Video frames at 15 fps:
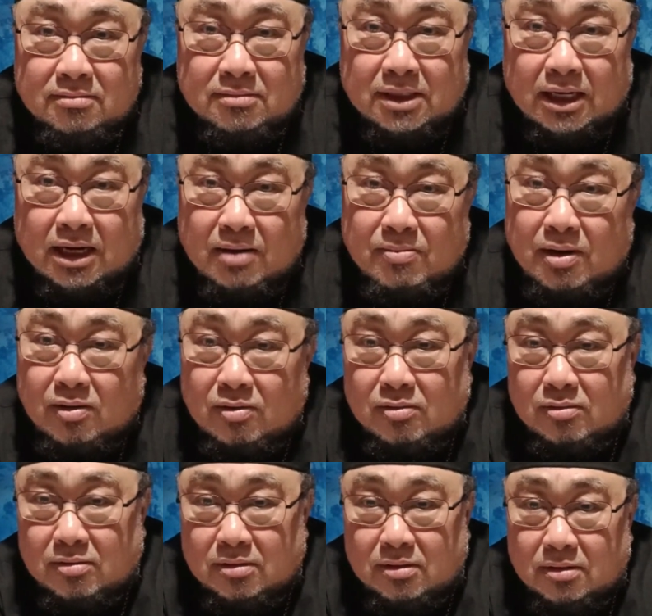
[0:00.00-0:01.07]
Mereka mau,
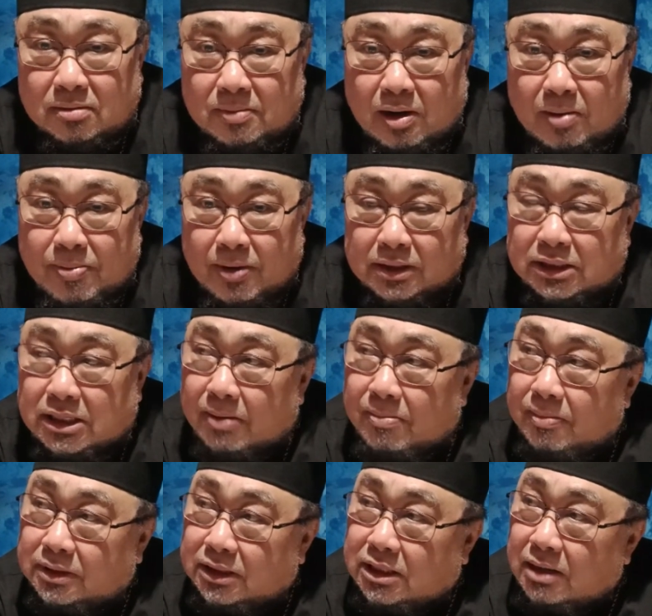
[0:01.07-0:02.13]
eh, mau apa
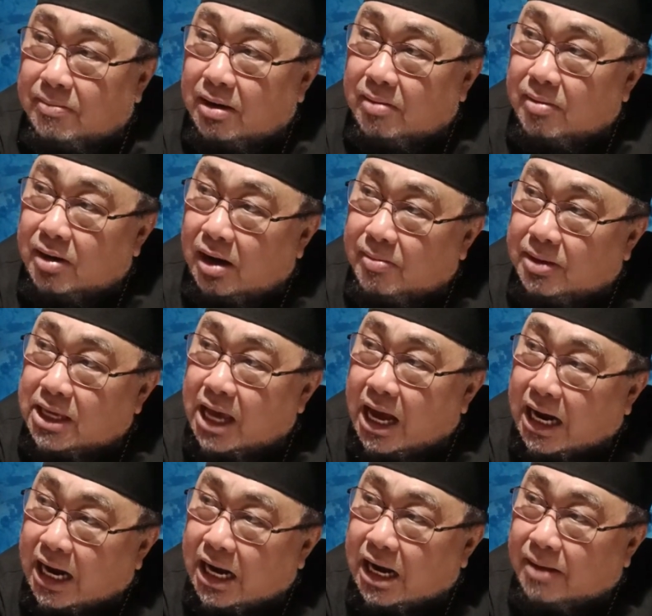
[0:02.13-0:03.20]
tidak tidak mau
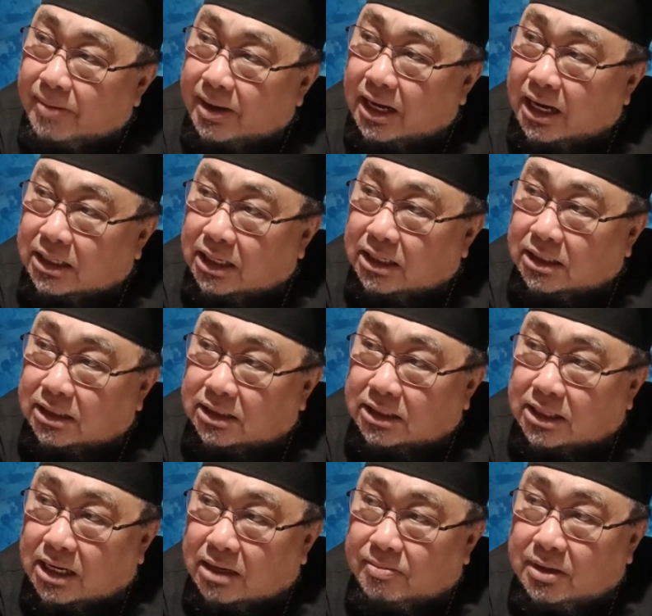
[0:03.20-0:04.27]
menyangkal apa yang ada di
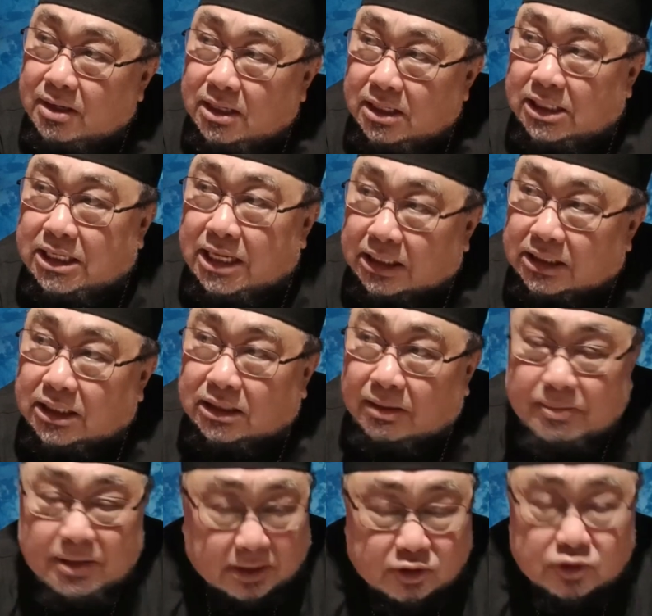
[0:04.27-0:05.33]
dalam niatnya,
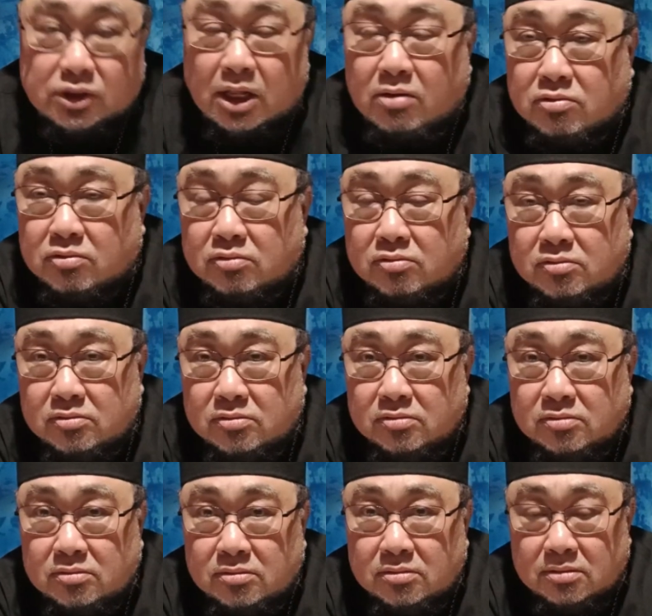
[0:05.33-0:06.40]
tapi Yesus tahu.
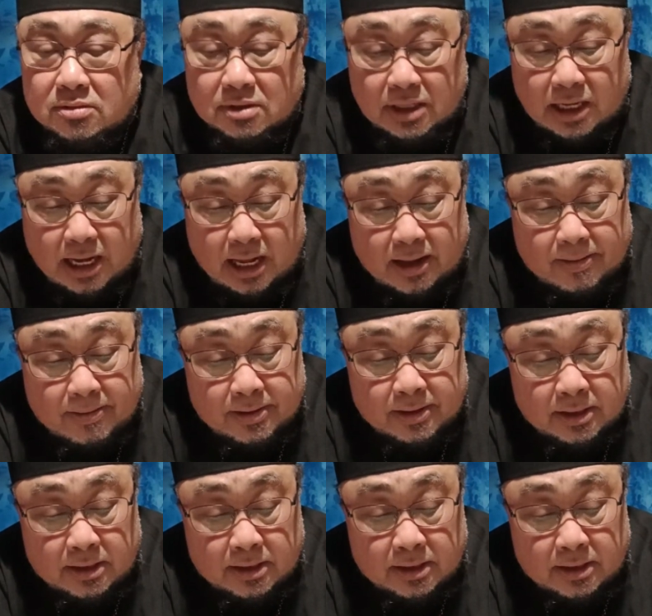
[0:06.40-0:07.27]
Ya.